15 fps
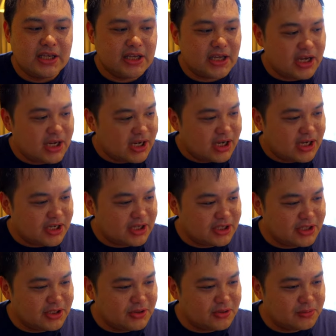いやー、
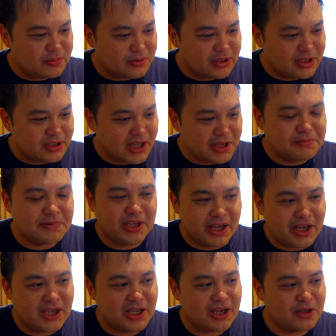昨日もだいぶ
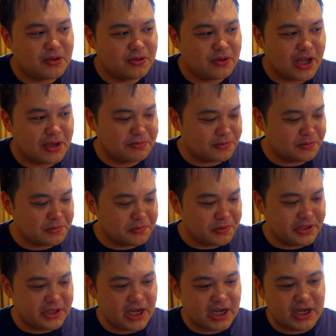ね、あの、ライブも
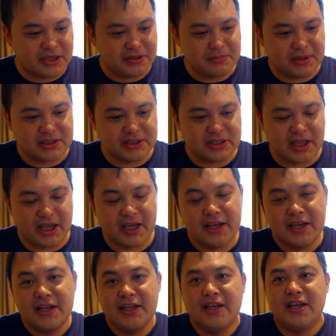盛り上がりまして、